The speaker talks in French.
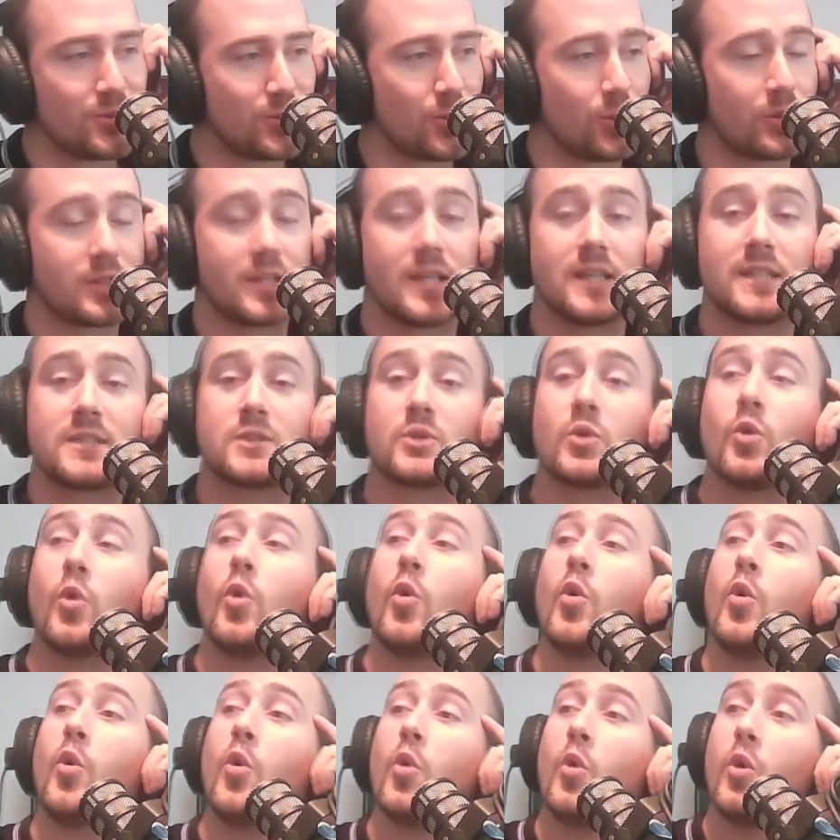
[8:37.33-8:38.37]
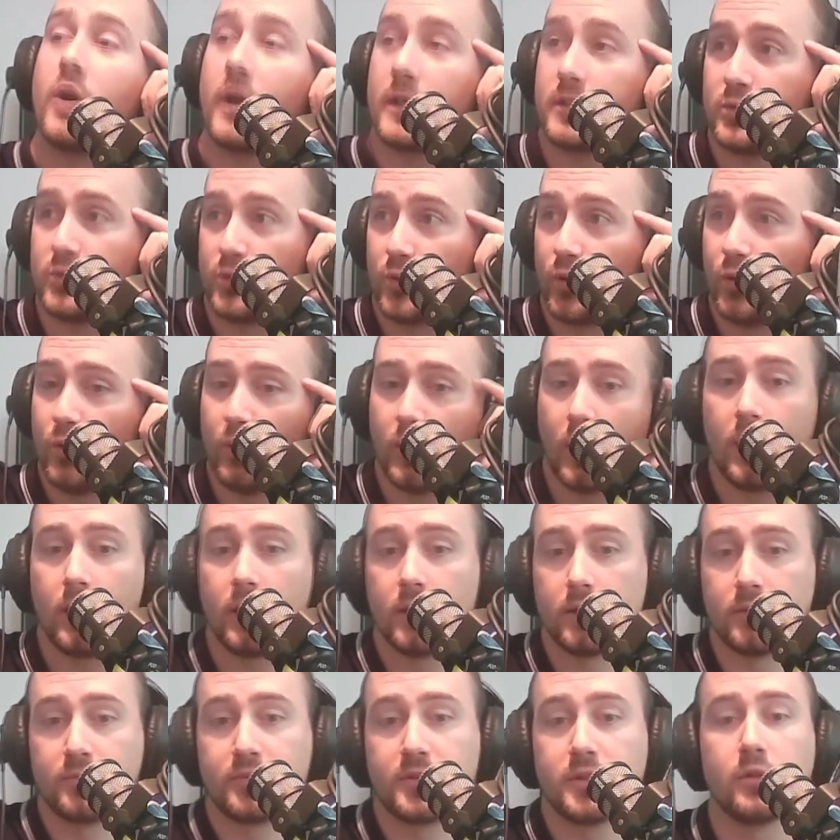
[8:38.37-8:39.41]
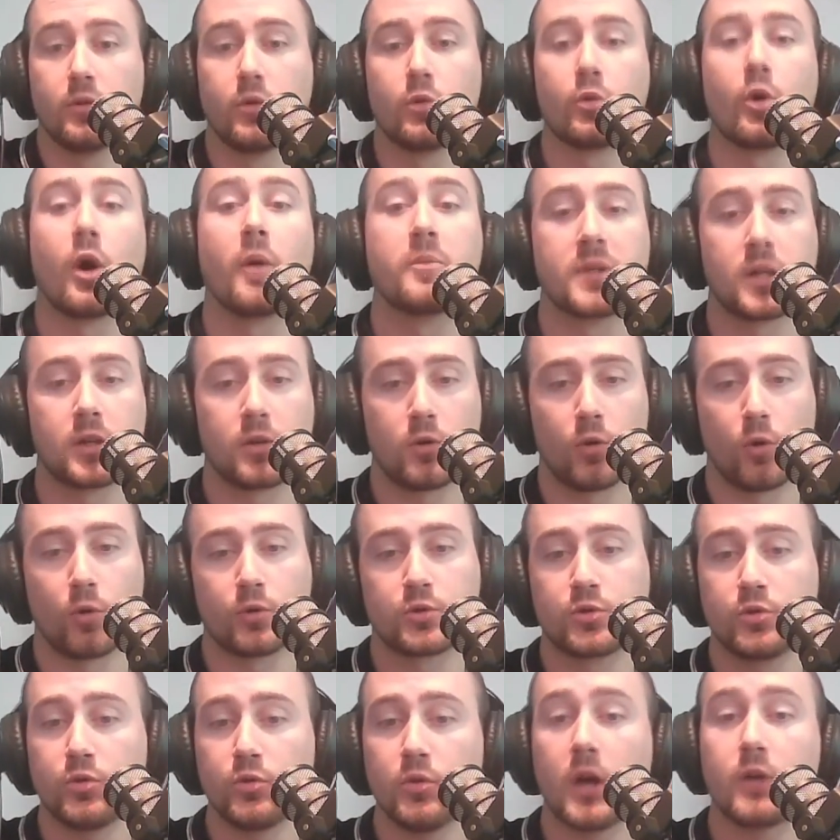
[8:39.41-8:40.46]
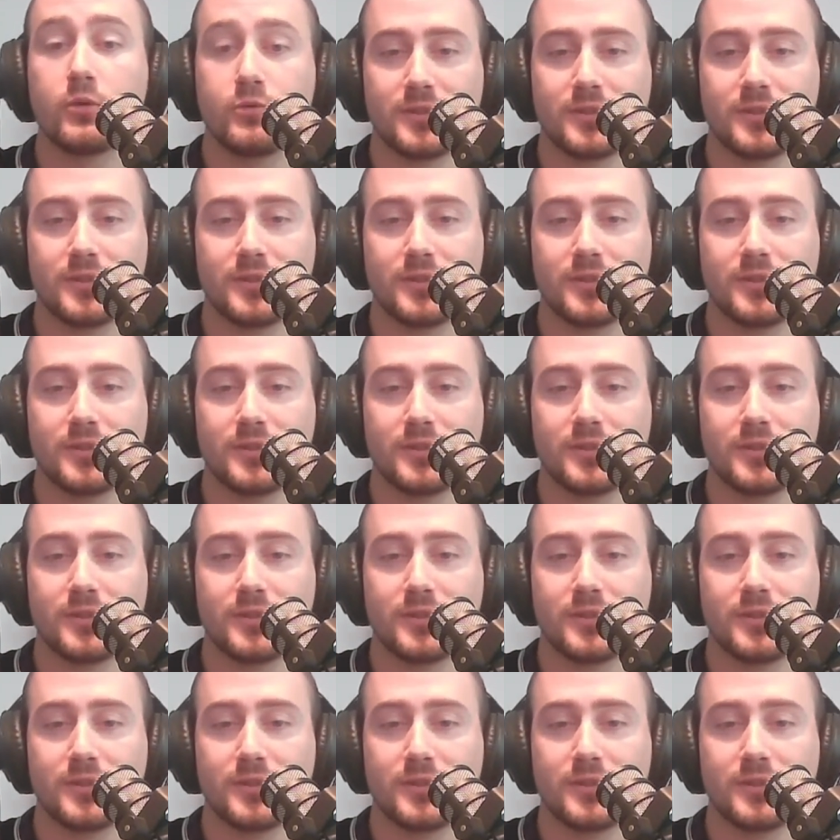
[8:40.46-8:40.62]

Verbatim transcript: sur TSO Radio. Hein. et puis on aura peut-être l'Horoscu hein,